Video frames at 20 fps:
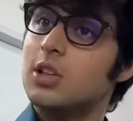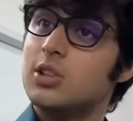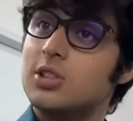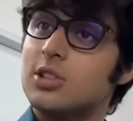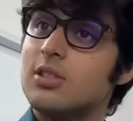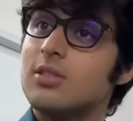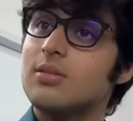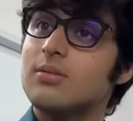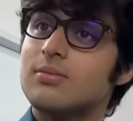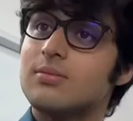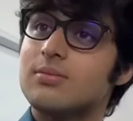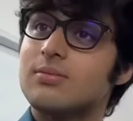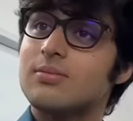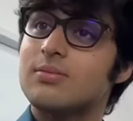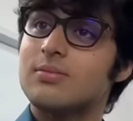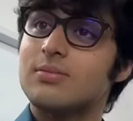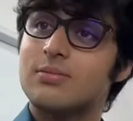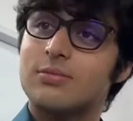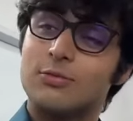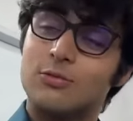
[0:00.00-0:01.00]
अच्छा
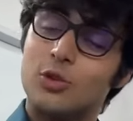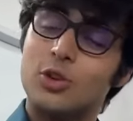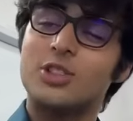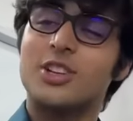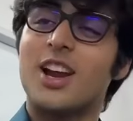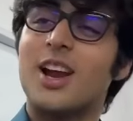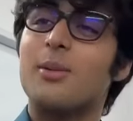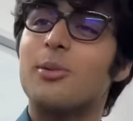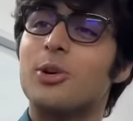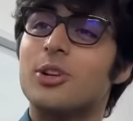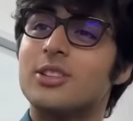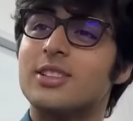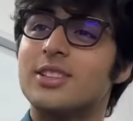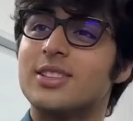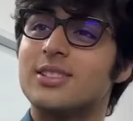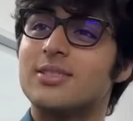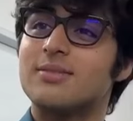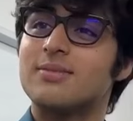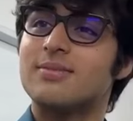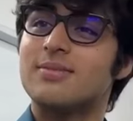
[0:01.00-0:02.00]
वो ट्राई बॉल
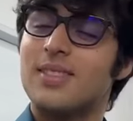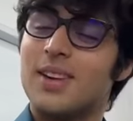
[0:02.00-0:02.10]
थी